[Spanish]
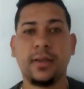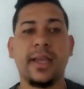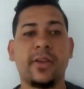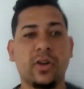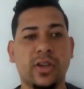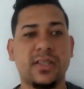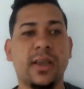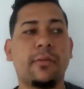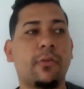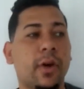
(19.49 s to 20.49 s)
Y ellos lo que
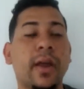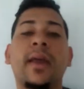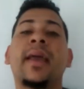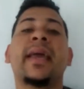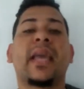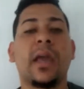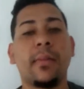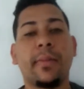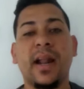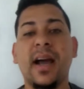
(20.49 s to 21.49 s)
hicieron fue que
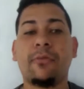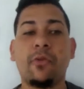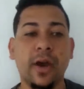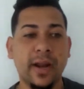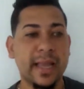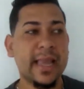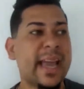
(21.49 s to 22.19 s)
me esperan afuera.